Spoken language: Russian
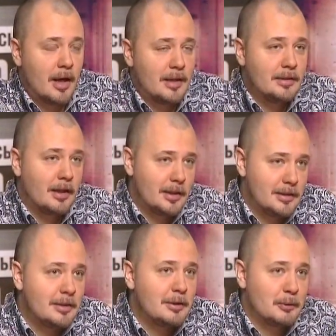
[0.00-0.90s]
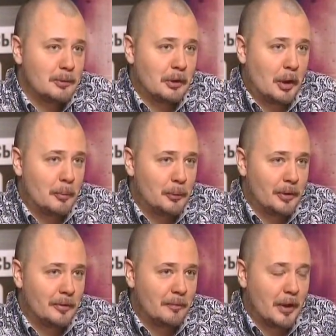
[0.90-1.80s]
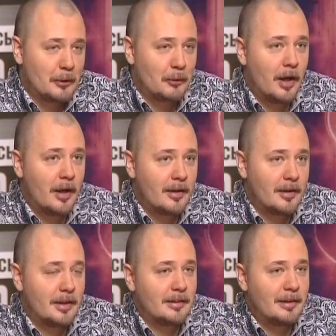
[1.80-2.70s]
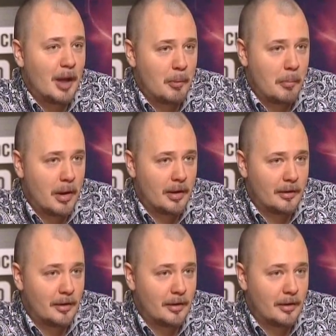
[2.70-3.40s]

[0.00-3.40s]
Один архитектор Тутанхамона, угу. а другая – это дама майя,